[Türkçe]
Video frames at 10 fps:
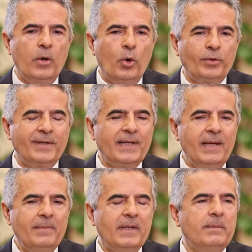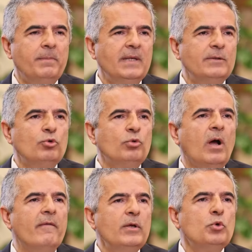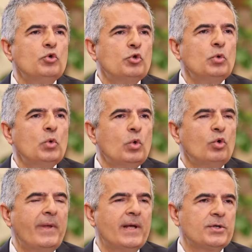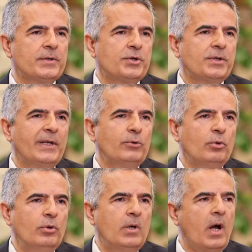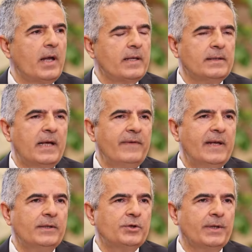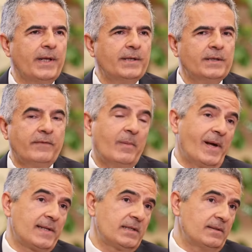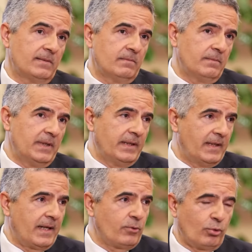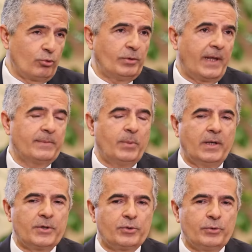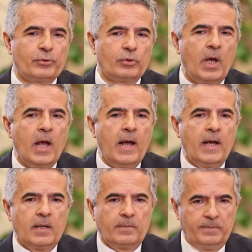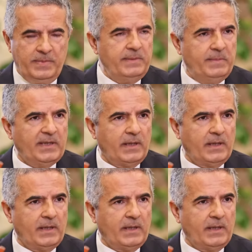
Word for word: öteden beri bir tür hava gücü kurmaya çalıştığına dönük kaygılar ve endişeler ve bazı bilgiler, görüntüler paylaşılıyordu. Bir